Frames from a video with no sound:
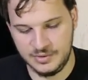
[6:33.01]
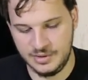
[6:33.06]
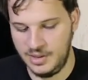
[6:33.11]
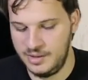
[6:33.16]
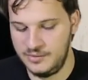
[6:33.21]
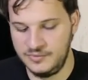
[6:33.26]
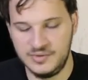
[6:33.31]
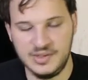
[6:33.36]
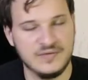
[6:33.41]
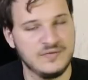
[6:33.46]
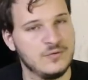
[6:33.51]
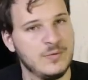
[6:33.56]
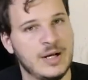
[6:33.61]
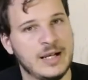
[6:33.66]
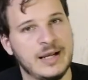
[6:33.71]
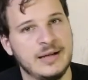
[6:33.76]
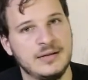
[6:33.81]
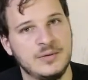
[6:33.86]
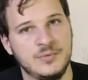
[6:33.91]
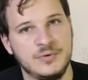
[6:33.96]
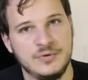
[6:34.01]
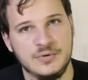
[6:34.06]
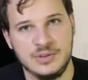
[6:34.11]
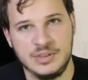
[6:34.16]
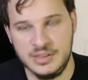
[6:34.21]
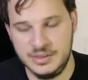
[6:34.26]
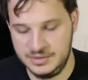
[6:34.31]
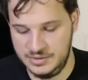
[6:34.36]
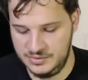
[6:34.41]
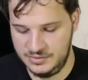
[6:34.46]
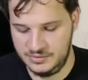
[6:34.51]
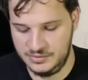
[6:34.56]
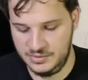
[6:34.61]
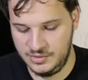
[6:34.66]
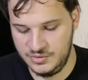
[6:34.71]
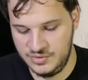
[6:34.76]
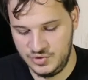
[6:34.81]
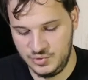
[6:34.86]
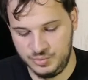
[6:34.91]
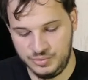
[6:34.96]
Ela não teve uma queda muito grande,
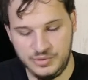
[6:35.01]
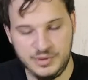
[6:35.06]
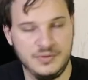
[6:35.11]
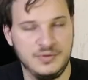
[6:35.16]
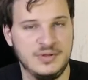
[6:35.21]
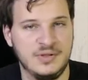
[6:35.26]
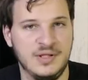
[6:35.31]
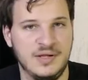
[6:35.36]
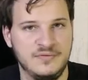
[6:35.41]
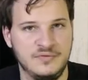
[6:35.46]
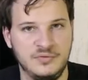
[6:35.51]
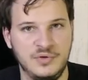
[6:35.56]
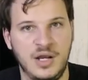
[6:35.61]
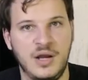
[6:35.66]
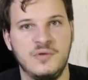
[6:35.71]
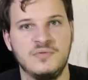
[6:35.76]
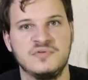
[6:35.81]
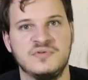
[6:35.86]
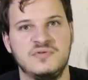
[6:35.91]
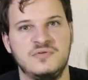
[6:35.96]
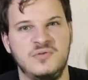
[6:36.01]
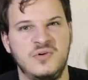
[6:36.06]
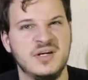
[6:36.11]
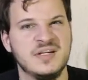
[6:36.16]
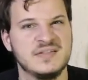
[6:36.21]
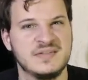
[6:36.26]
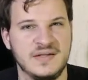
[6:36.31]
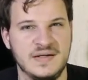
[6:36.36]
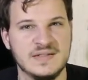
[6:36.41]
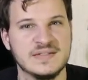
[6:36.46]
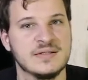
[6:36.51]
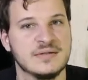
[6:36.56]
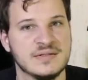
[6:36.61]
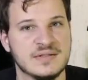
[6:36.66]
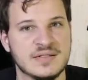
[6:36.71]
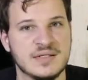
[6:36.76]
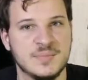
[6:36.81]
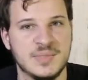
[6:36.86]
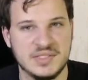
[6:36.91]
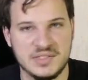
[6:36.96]
então eu suponho que deve durar uns 2, 3
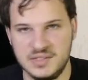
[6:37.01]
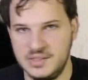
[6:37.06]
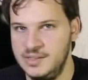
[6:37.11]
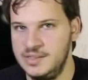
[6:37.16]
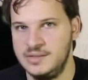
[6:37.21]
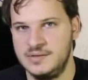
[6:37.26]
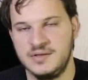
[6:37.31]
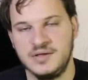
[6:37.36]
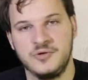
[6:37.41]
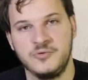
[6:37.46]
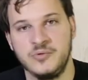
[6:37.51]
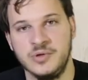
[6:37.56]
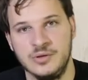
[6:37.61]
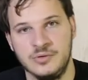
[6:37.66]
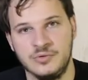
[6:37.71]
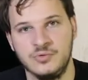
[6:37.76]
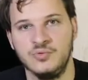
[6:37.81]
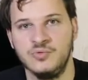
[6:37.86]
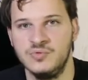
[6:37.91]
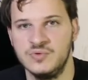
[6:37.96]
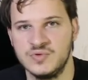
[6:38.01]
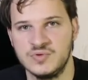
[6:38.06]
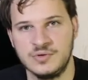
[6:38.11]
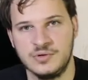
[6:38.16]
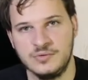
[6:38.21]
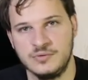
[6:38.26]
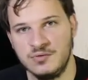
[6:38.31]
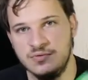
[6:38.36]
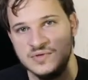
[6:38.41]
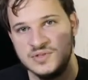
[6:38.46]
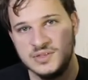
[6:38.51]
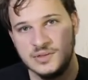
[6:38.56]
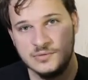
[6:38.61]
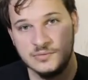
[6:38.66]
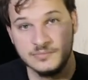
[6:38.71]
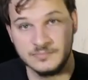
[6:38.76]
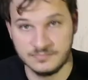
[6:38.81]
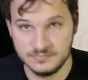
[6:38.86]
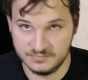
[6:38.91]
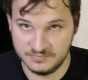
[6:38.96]
anos essa bateria, tranquilo no uso que eu estou usando.